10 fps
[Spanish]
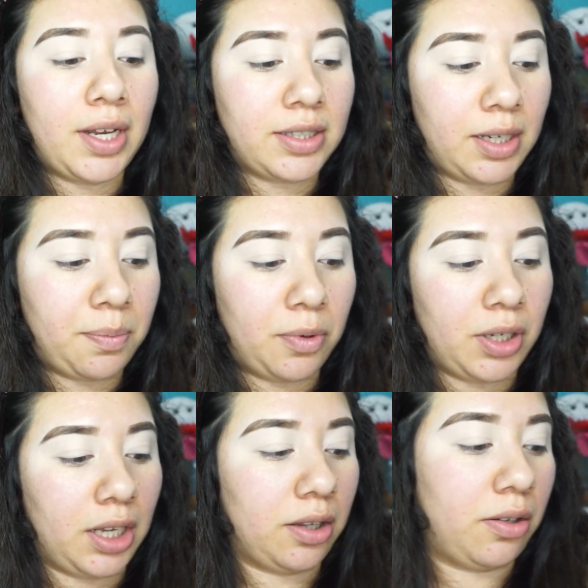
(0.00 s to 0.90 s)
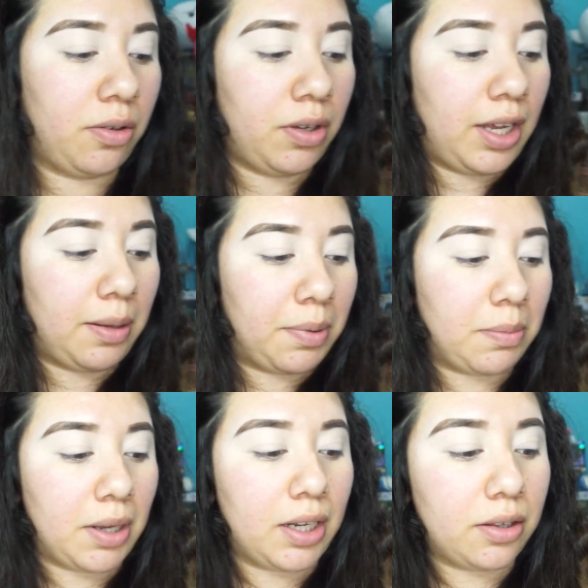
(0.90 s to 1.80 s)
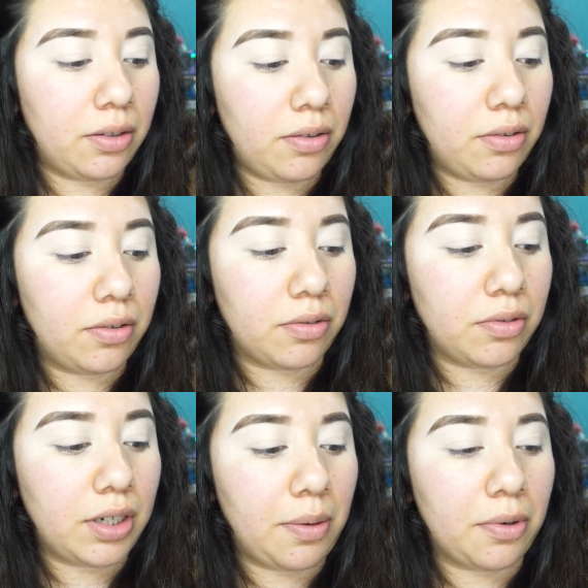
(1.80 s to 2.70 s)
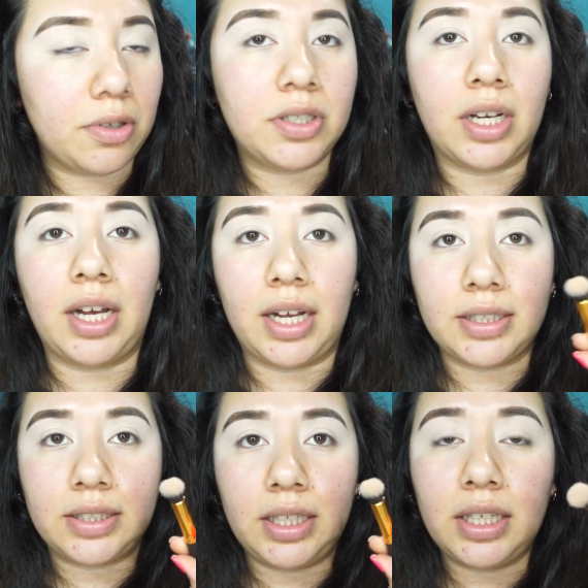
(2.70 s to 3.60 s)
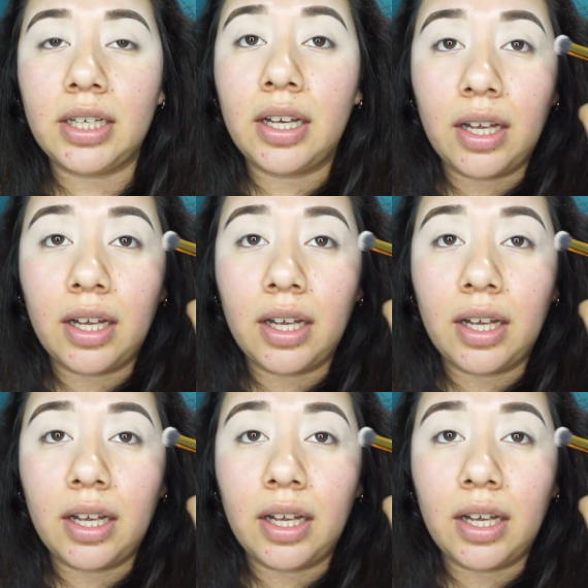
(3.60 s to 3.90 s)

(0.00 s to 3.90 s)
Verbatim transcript: a estar poniendo el primerito con una brocha así